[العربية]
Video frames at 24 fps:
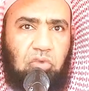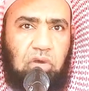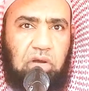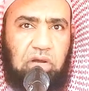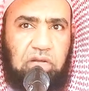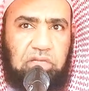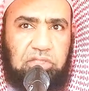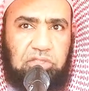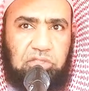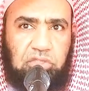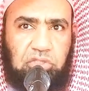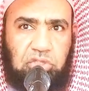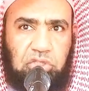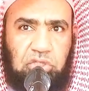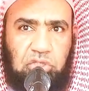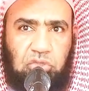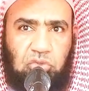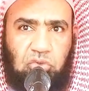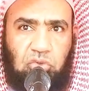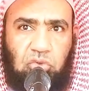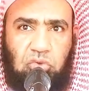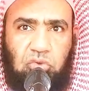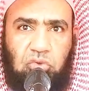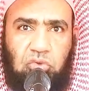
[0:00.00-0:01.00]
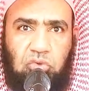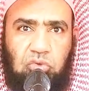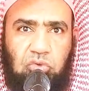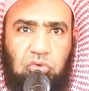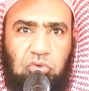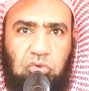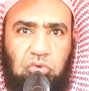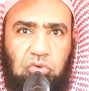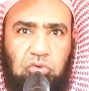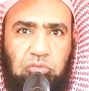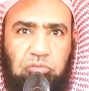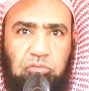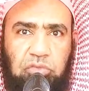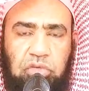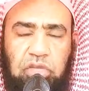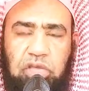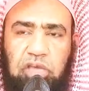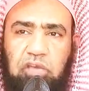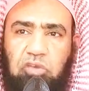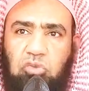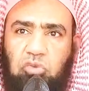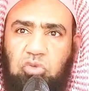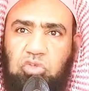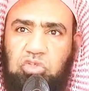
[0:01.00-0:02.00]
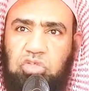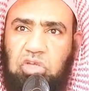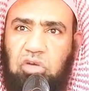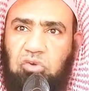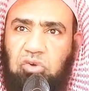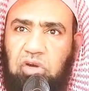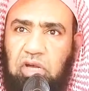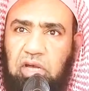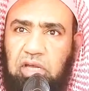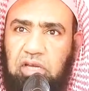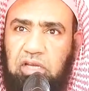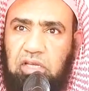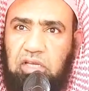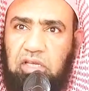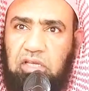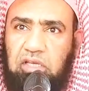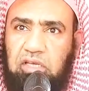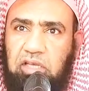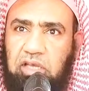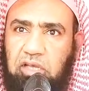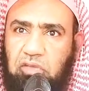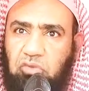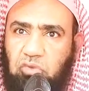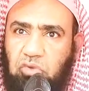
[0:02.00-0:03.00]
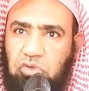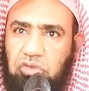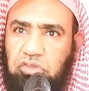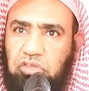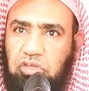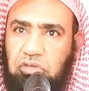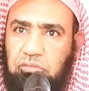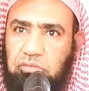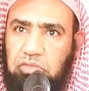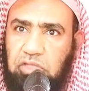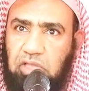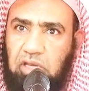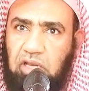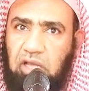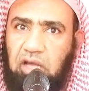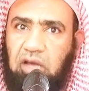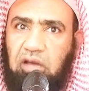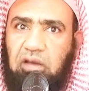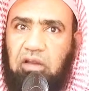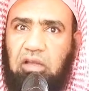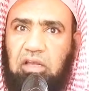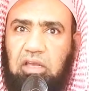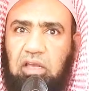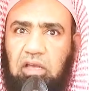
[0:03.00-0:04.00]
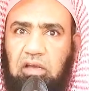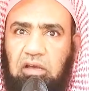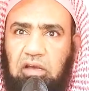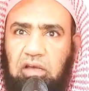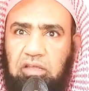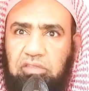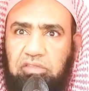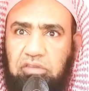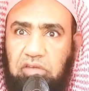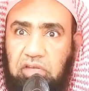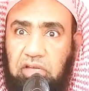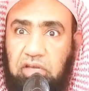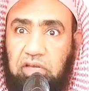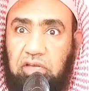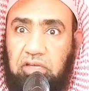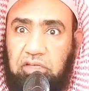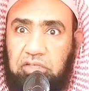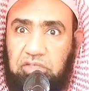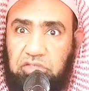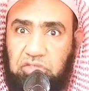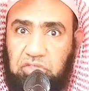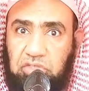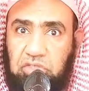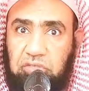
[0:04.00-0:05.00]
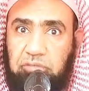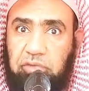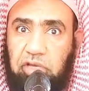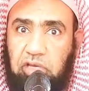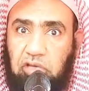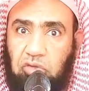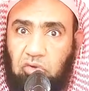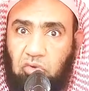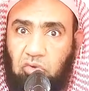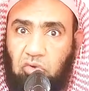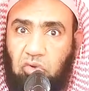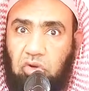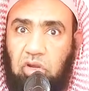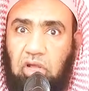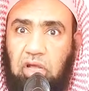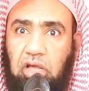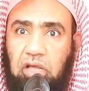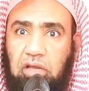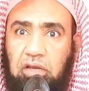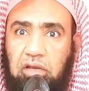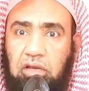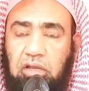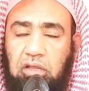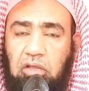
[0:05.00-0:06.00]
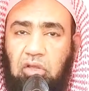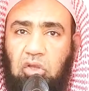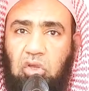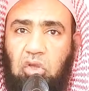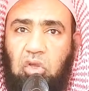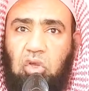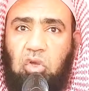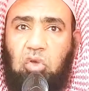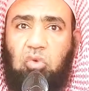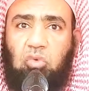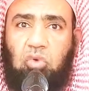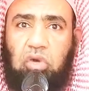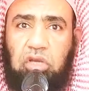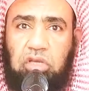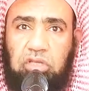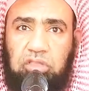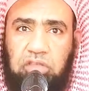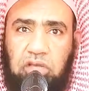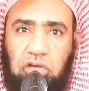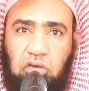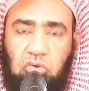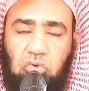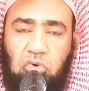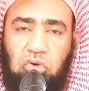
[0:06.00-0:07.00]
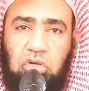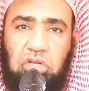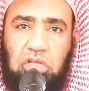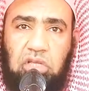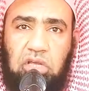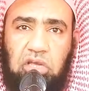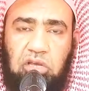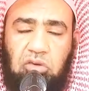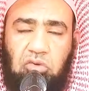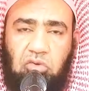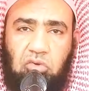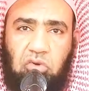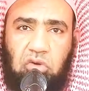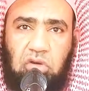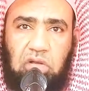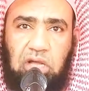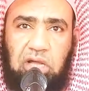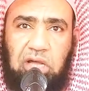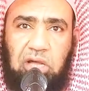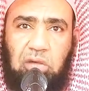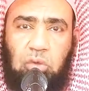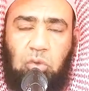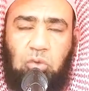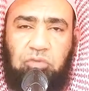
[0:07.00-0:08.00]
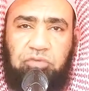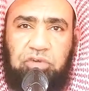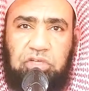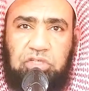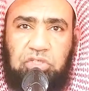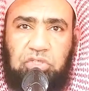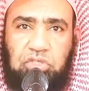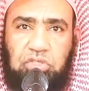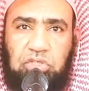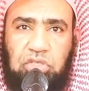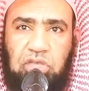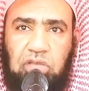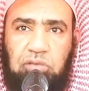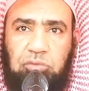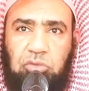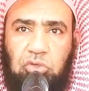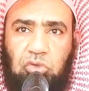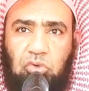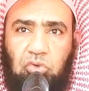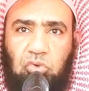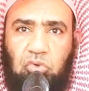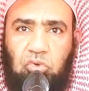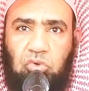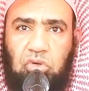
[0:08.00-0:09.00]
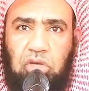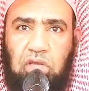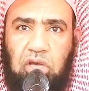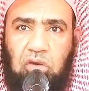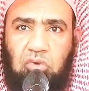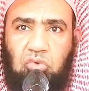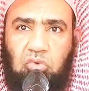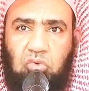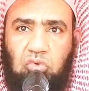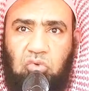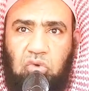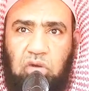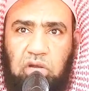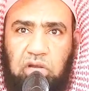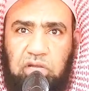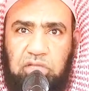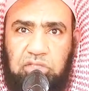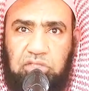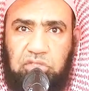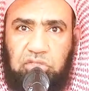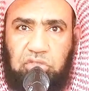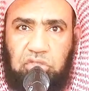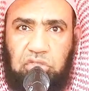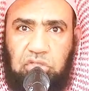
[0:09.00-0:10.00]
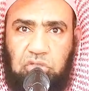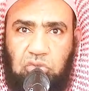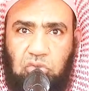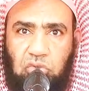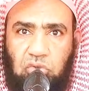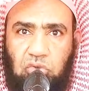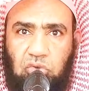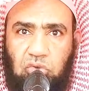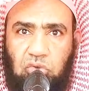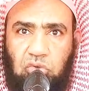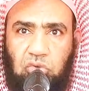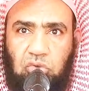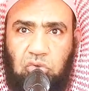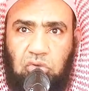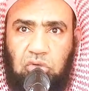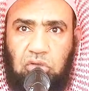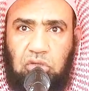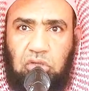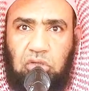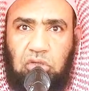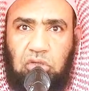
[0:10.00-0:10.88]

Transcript: وأنصتوا من حيث الجوارح لا تكثر من الحركة أثناء استماع القرآن وإذا قرئ القرآن فاستمعوا له وأنصتوا